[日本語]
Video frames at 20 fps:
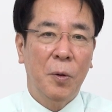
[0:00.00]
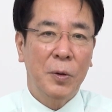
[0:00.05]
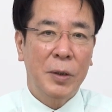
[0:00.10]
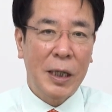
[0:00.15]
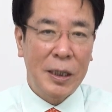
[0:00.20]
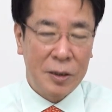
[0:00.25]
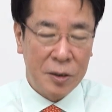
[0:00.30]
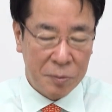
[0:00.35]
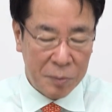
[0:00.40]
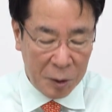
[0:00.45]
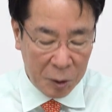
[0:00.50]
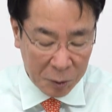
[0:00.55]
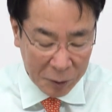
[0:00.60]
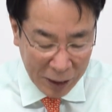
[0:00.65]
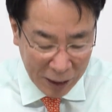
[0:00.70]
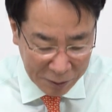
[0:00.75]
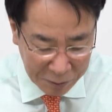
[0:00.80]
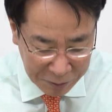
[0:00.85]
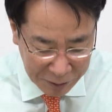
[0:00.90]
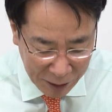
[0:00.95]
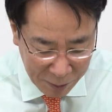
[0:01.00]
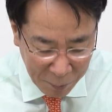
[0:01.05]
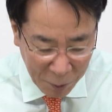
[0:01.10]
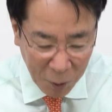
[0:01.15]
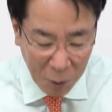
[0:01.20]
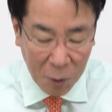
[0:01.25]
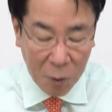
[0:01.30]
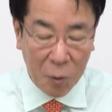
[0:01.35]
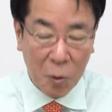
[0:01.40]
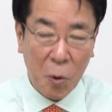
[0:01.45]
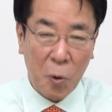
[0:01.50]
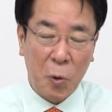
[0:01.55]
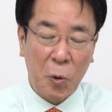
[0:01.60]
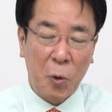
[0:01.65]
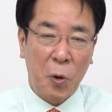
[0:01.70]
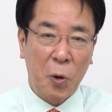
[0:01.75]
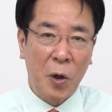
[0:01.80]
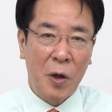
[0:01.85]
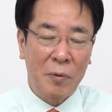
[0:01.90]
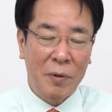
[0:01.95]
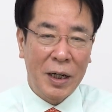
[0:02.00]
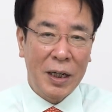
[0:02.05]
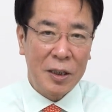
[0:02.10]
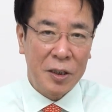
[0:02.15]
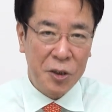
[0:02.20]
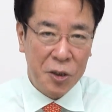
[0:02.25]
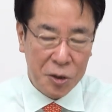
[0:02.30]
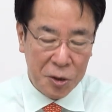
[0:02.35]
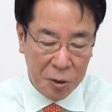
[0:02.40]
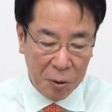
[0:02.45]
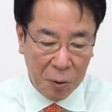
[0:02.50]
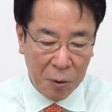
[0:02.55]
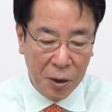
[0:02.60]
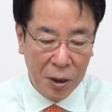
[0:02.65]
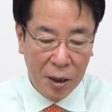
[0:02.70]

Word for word: 手積みの宅でも心得は一緒